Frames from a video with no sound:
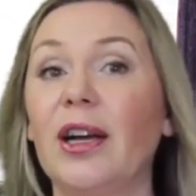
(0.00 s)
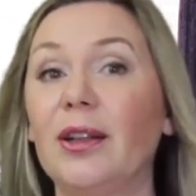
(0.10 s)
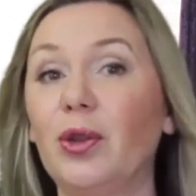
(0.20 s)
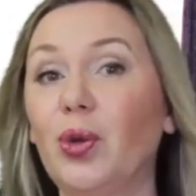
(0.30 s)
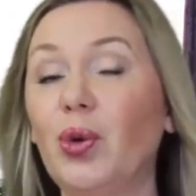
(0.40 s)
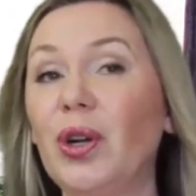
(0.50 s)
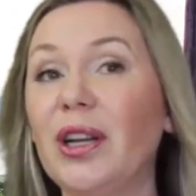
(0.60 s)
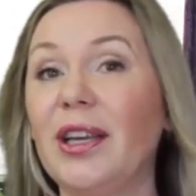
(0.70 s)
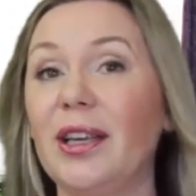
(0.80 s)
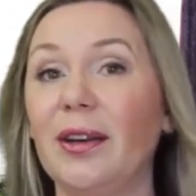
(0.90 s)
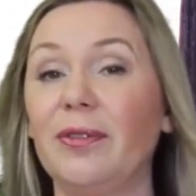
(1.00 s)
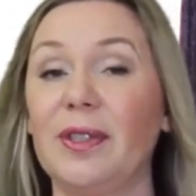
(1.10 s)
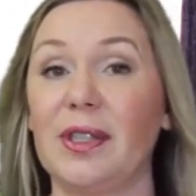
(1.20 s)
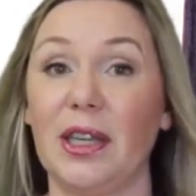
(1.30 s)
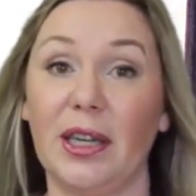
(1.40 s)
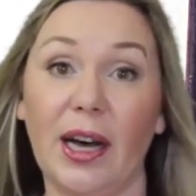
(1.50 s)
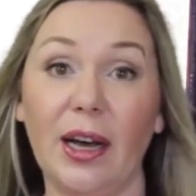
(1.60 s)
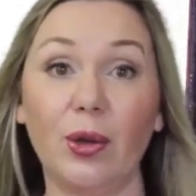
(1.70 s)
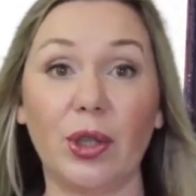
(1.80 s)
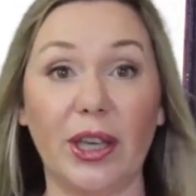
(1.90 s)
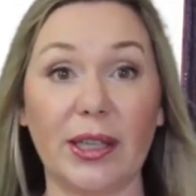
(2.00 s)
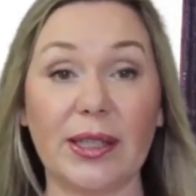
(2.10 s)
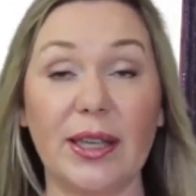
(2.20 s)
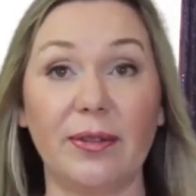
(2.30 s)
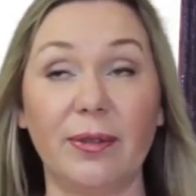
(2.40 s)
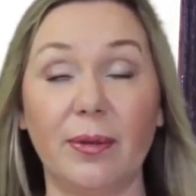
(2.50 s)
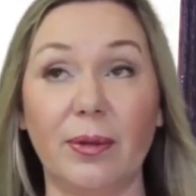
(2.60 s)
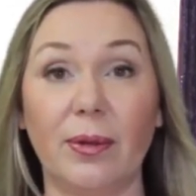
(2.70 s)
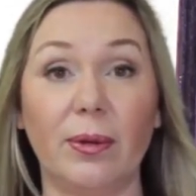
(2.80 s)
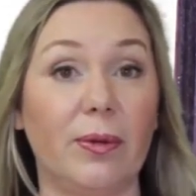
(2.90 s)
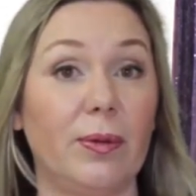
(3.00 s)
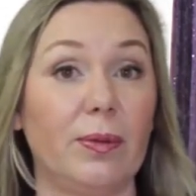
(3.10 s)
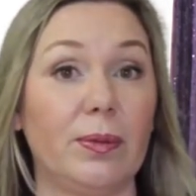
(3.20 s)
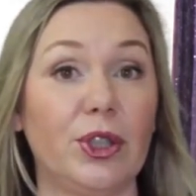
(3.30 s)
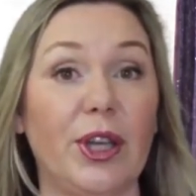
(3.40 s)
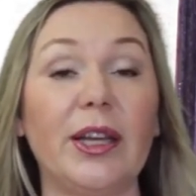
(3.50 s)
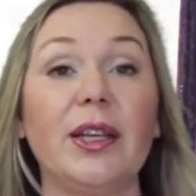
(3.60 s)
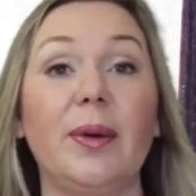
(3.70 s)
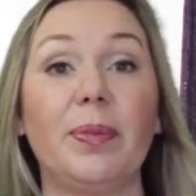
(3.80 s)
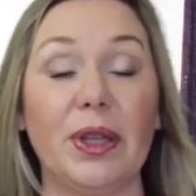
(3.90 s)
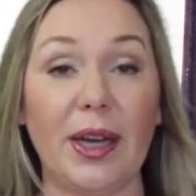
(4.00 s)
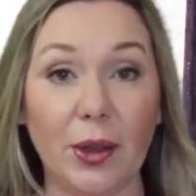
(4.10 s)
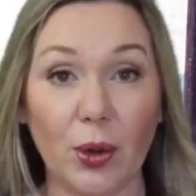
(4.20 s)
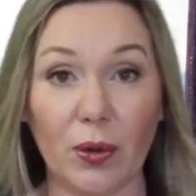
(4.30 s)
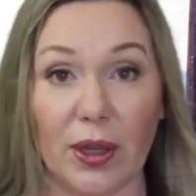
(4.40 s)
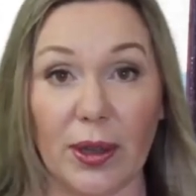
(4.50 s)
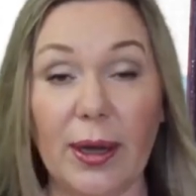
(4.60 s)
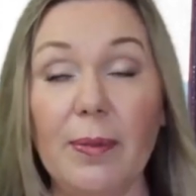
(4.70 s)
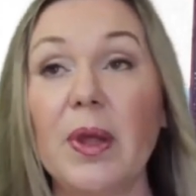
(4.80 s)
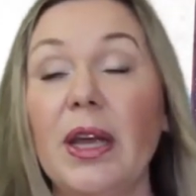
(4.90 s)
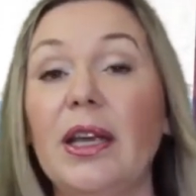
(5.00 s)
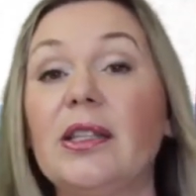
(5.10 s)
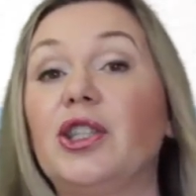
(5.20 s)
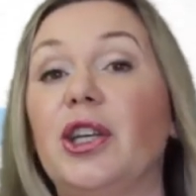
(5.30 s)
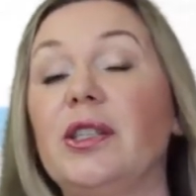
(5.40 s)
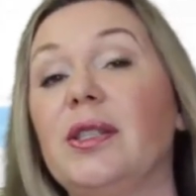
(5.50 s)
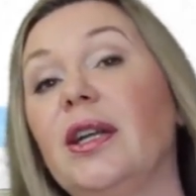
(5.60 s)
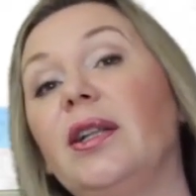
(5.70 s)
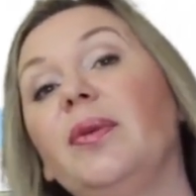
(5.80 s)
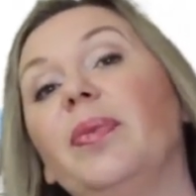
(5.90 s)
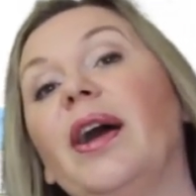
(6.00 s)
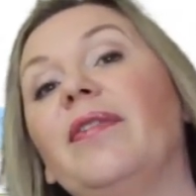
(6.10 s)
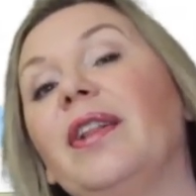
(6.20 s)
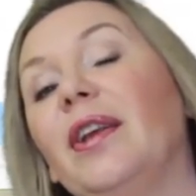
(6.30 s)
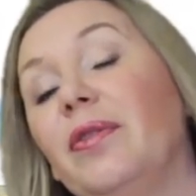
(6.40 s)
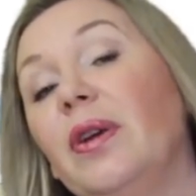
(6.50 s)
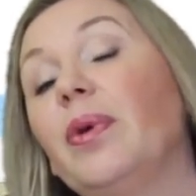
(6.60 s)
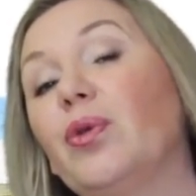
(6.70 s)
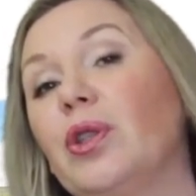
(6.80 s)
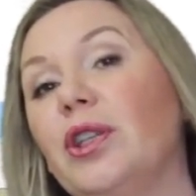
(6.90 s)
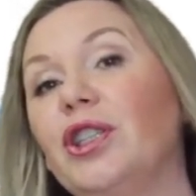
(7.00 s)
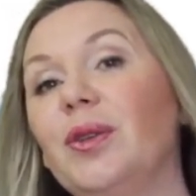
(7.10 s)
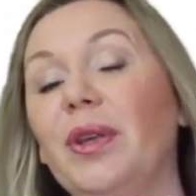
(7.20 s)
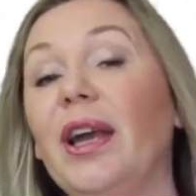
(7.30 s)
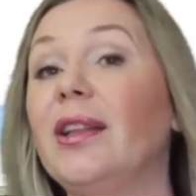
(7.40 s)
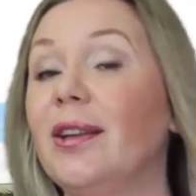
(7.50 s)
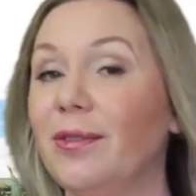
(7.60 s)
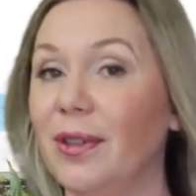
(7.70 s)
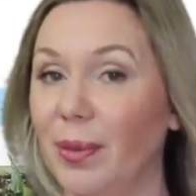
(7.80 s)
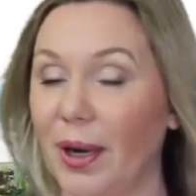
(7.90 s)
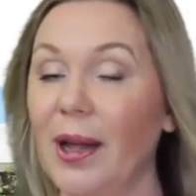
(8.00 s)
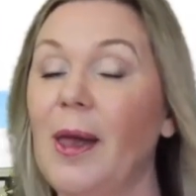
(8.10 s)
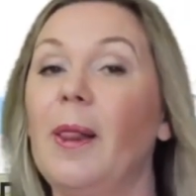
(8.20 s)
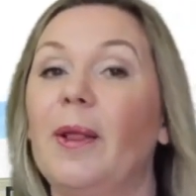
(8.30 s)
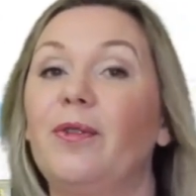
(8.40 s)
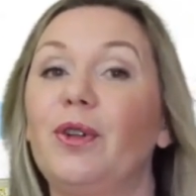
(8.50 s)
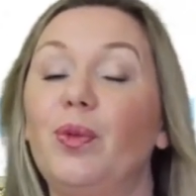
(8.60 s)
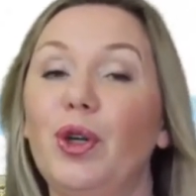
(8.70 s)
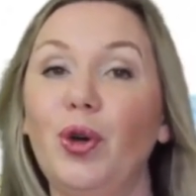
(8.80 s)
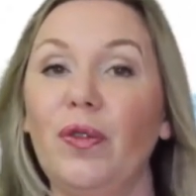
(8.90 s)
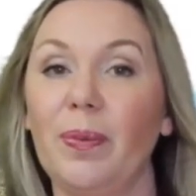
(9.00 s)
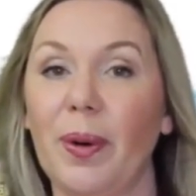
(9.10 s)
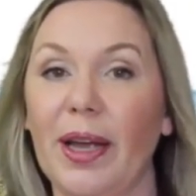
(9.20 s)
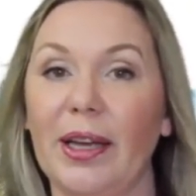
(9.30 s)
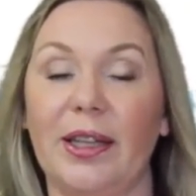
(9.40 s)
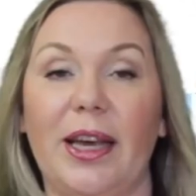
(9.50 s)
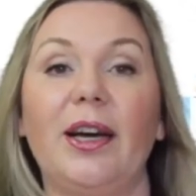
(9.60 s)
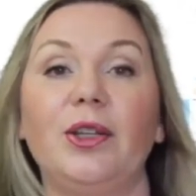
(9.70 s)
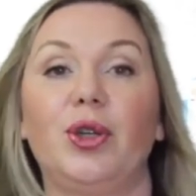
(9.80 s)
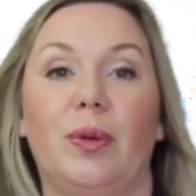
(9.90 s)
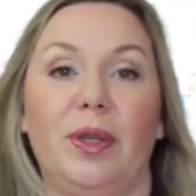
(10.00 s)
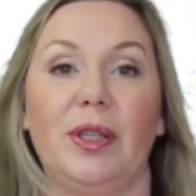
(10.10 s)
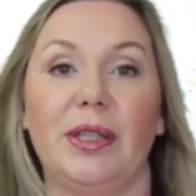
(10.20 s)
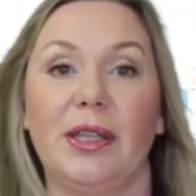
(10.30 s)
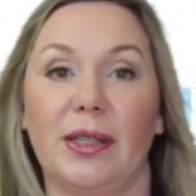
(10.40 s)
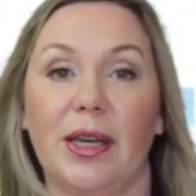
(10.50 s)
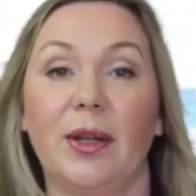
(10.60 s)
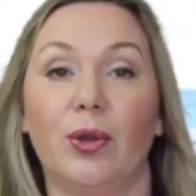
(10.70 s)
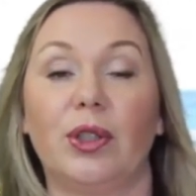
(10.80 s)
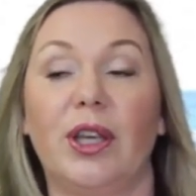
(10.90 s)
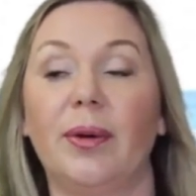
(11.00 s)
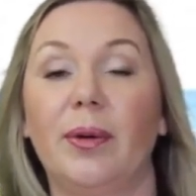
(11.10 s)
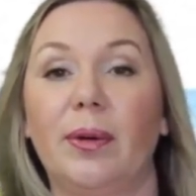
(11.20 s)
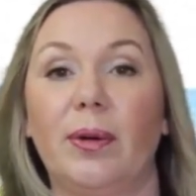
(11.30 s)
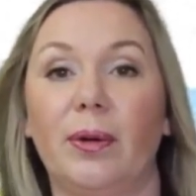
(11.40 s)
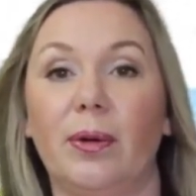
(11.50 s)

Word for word: которые возникают, если э, человек не подготовлен, да? если человек сделал неправильный выбор. Услышьте меня, это выбор. Так вот, мой новый проект я хочу объединить. То есть я, э,